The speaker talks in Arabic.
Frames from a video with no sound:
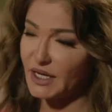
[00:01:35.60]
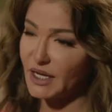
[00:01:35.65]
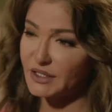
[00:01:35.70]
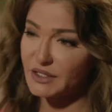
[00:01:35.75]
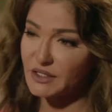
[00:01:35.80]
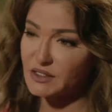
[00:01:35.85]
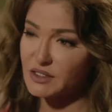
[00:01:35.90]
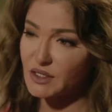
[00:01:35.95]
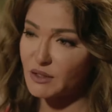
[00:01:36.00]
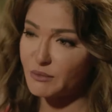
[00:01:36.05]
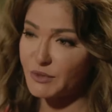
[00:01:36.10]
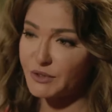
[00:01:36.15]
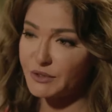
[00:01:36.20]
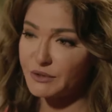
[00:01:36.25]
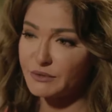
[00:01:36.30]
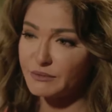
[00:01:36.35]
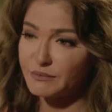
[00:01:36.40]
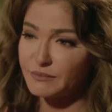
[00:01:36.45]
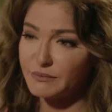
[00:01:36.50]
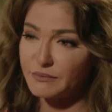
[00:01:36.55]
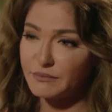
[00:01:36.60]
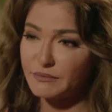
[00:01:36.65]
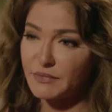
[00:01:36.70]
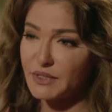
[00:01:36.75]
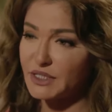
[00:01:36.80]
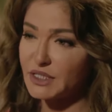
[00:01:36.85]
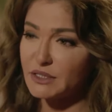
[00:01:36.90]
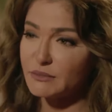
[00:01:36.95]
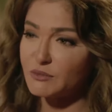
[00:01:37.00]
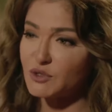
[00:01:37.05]
لا يا سمر
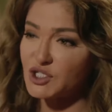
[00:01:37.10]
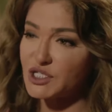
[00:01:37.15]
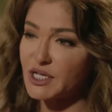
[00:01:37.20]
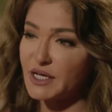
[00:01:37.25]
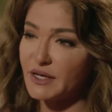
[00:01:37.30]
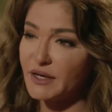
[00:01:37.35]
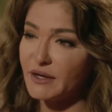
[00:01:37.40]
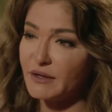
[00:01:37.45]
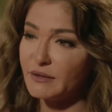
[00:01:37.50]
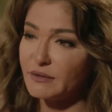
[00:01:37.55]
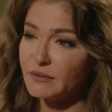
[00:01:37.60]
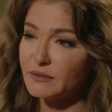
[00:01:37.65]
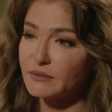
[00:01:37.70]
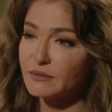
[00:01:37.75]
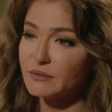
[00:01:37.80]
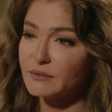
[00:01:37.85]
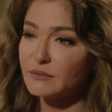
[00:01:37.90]
انت مش زيها